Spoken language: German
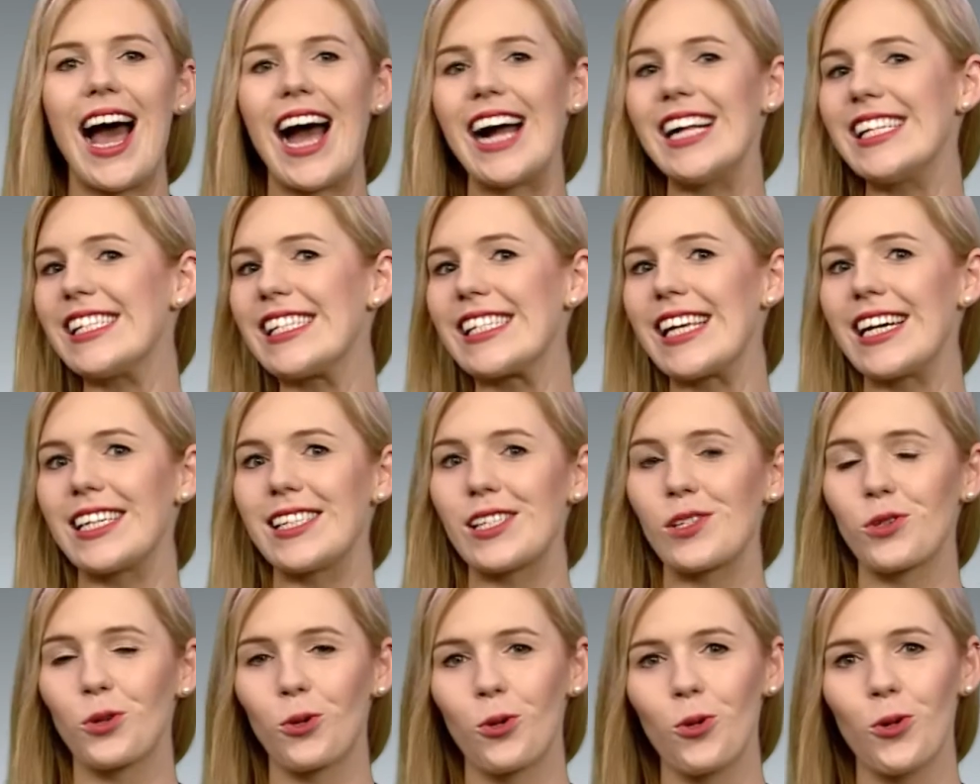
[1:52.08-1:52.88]
Als
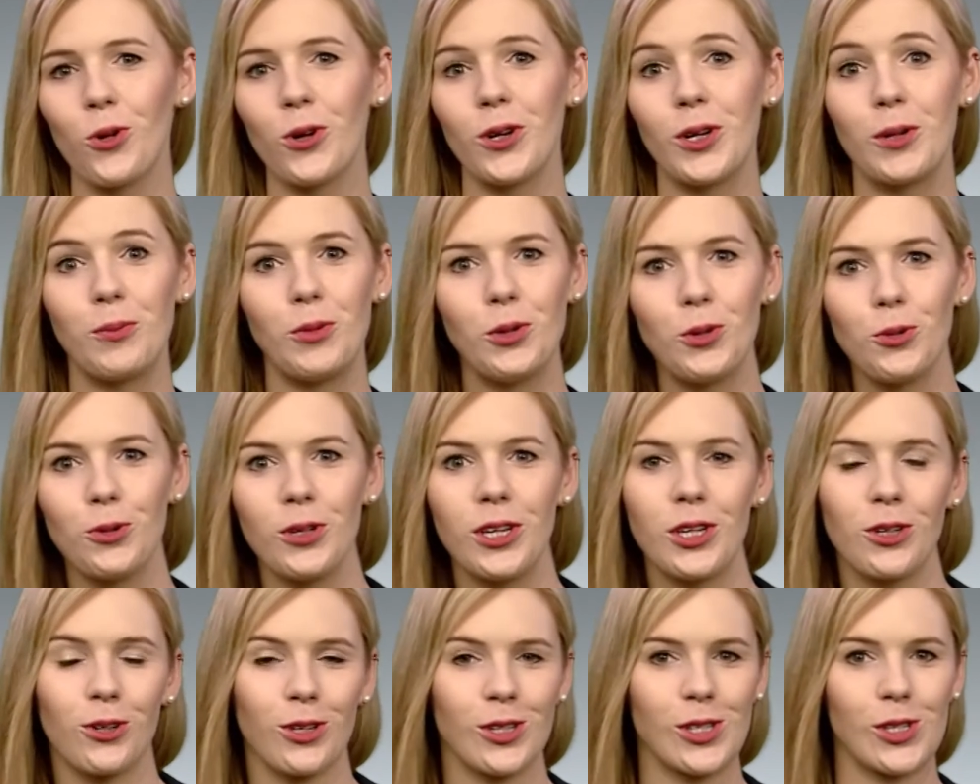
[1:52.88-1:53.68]
Hans Grohe im
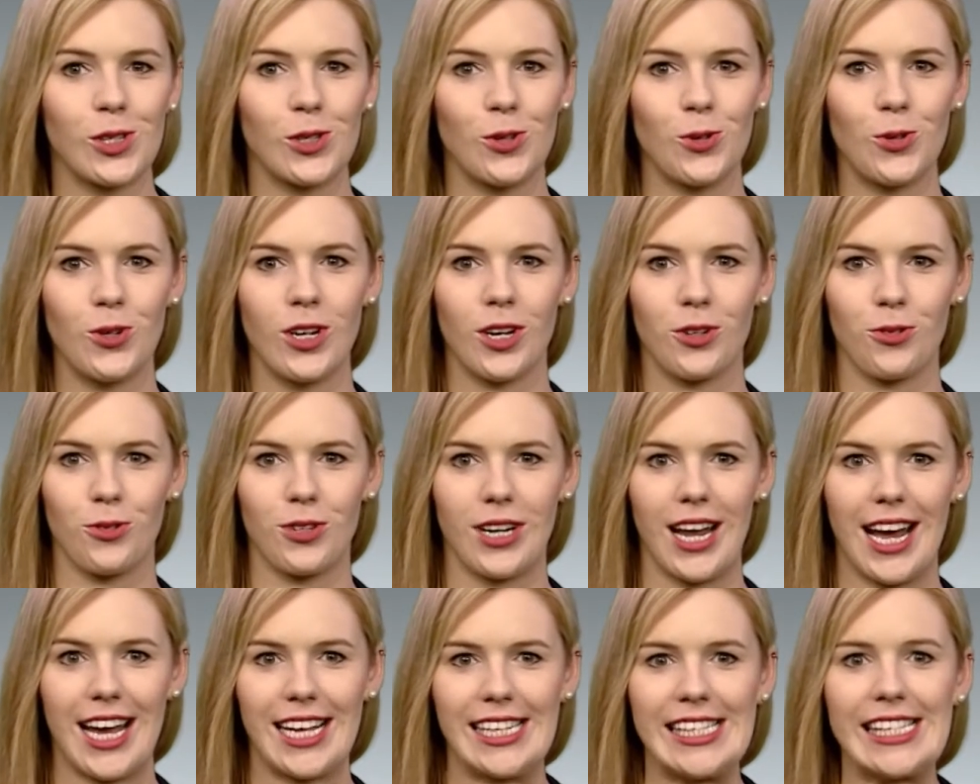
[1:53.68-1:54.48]
Juni
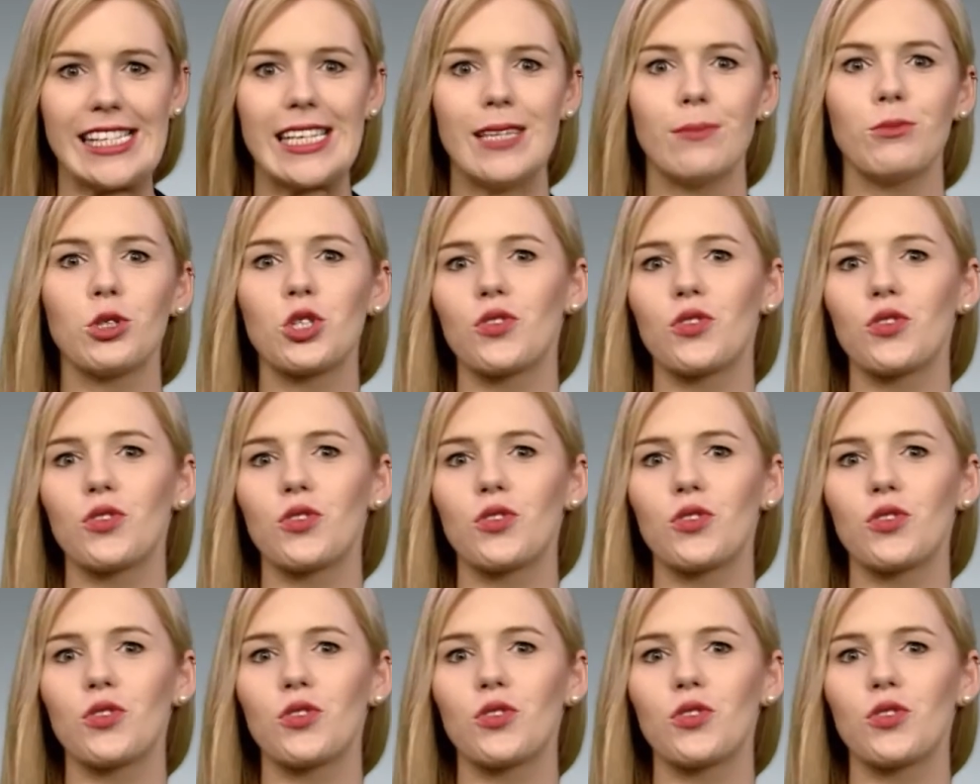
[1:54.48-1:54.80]
1901 im